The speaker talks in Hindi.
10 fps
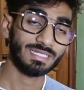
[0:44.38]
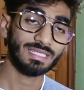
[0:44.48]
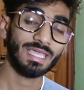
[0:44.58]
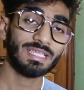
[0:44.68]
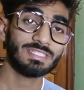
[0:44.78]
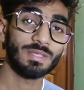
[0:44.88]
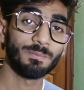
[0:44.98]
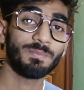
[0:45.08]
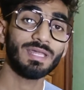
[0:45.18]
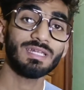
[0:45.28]
करते हैं
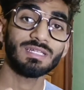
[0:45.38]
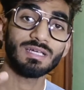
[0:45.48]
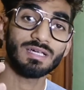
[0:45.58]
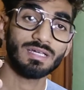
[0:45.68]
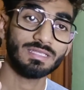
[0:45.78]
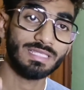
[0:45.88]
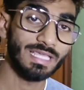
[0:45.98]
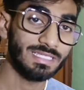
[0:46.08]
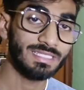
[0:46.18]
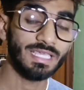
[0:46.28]
सिंपल
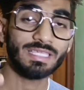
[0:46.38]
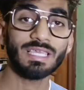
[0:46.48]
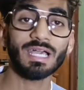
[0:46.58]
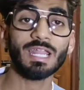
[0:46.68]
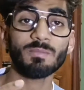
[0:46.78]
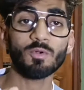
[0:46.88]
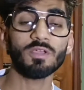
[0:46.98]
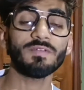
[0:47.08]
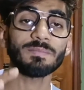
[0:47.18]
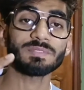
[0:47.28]
थिंग से कि अगर आपको
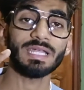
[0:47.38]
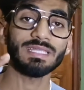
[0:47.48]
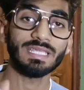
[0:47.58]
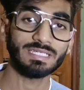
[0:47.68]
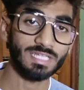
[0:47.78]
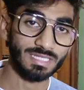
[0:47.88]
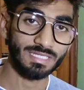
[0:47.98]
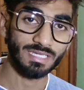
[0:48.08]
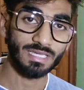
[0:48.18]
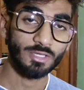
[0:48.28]
कोई वेबसाइट दिख
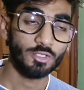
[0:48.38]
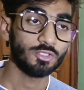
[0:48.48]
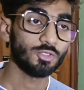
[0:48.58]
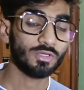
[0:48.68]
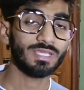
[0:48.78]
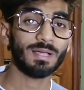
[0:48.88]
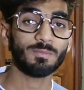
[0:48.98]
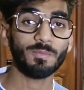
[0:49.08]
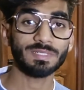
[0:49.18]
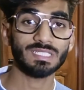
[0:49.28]
जाती है जो कि
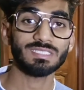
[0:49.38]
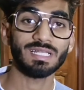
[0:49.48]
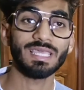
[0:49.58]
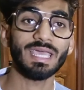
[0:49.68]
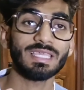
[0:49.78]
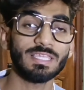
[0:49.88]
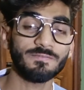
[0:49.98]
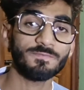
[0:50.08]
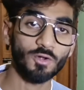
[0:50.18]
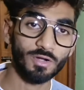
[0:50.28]
आपको पता चल गया है कि ये
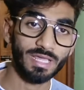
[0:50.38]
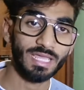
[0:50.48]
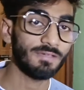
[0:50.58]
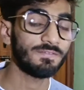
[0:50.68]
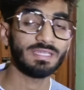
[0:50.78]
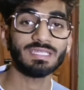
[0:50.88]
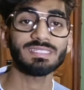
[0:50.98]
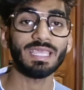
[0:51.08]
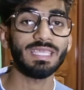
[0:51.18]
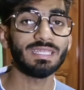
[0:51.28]
फ्रॉड है या फिर ये
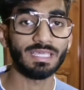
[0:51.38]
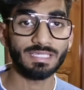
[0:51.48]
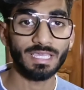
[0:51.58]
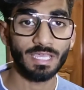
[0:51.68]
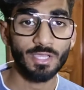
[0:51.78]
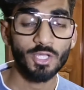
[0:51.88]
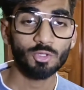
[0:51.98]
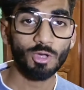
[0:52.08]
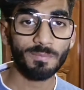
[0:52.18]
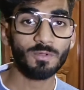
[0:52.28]
सही नहीं
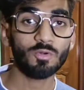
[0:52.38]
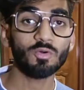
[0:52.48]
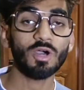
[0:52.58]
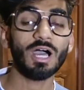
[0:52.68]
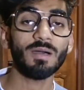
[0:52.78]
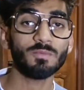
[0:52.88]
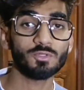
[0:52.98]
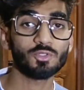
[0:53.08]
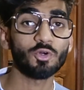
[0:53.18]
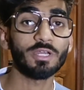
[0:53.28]
है तो आपको आप
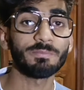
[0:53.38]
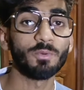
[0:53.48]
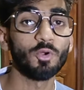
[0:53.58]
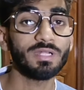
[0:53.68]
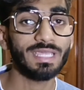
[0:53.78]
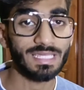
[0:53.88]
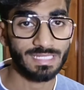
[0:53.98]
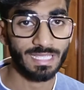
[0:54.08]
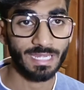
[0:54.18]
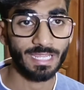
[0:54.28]
उसको रिपोर्ट
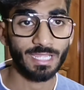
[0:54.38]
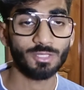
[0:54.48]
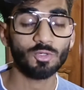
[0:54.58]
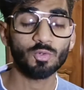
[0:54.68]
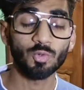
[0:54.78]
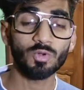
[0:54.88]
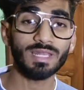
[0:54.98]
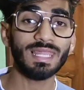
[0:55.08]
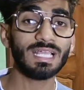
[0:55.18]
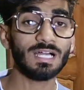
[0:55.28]
कैसे करेंगे तो
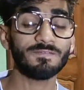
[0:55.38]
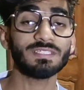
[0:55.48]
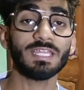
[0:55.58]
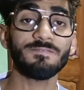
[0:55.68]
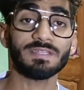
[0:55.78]
गूगल ने काफ़ी सारी